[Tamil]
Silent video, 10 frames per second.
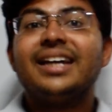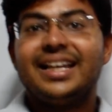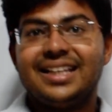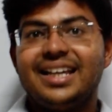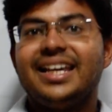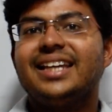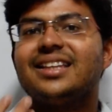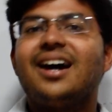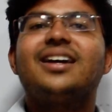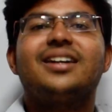இதெல்லாம்
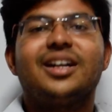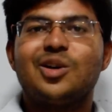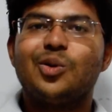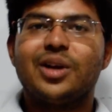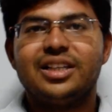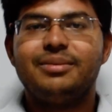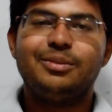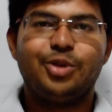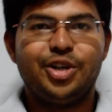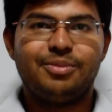ஏன் தானாக நடக்கக்கூடாது
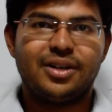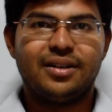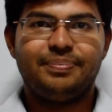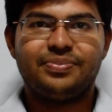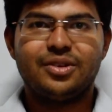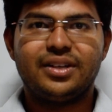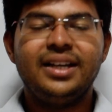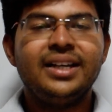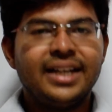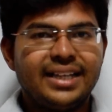அப்படின்னு முடிவு பண்ணோம் ஓகே
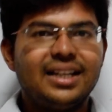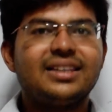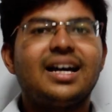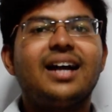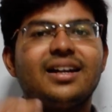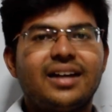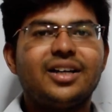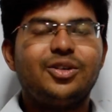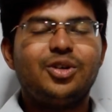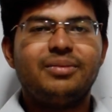இதெல்லாம் தானாக
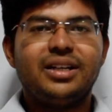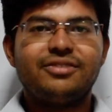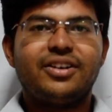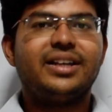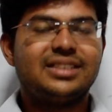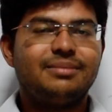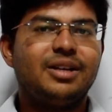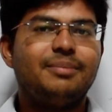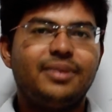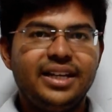நடக்கணும் அப்படின்னா ஃபார்
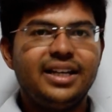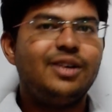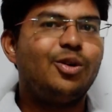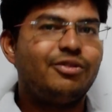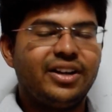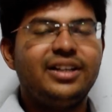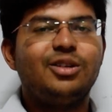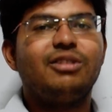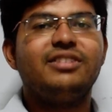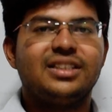எக்ஸாம்பிள் இப்போ நீங்களே உங்கள்
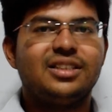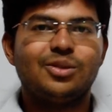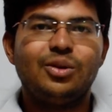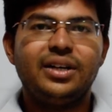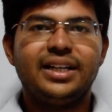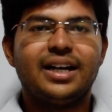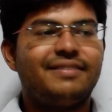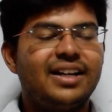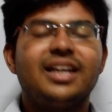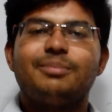ஃப்ரெண்டுகிட்ட ஒரு விஷயத்த சொல்கிறீங்க
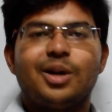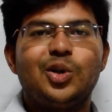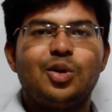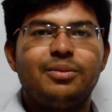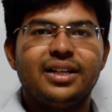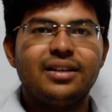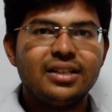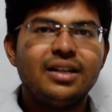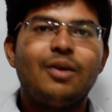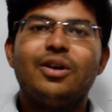அவனே அதை பண்ணணும் அப்படின்னா
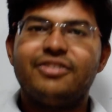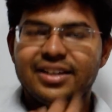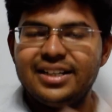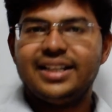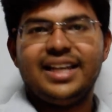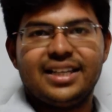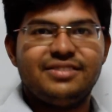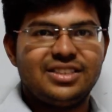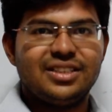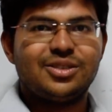உங்கள் ஃப்ரெண்டுகிட்ட நீங்கள்
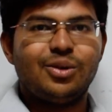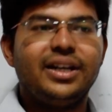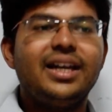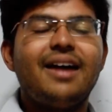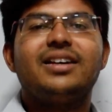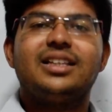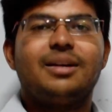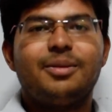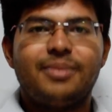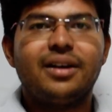அந்த விஷயத்த சொல்கிறீங்க அவன்
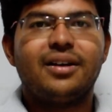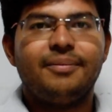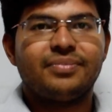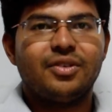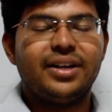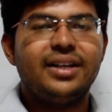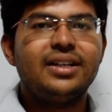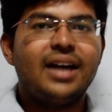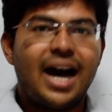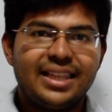அதுக்கப்புறம் பண்ணுறான் ஓகே
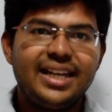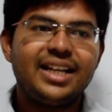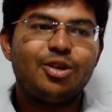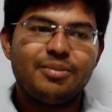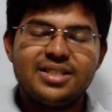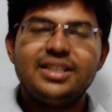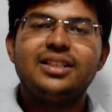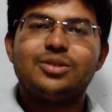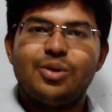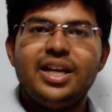அதையே நான் ஒரு
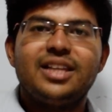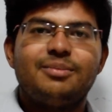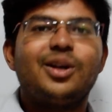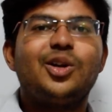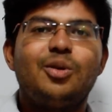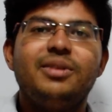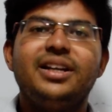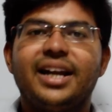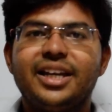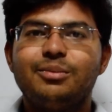மெஷின்கிட்ட சொல்லி அது பண்ணணும்
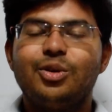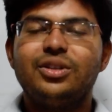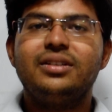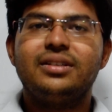அப்படின்னு நினைக்கும் போது